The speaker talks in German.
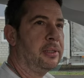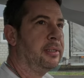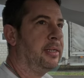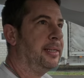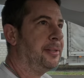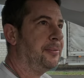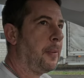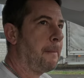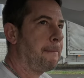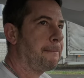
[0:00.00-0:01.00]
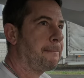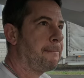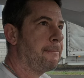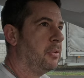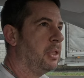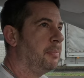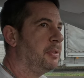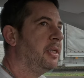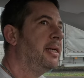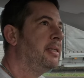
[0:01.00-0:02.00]
3 und habe es
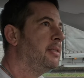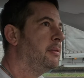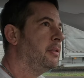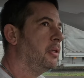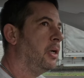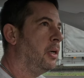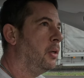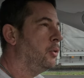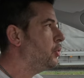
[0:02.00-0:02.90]
ja jetzt auch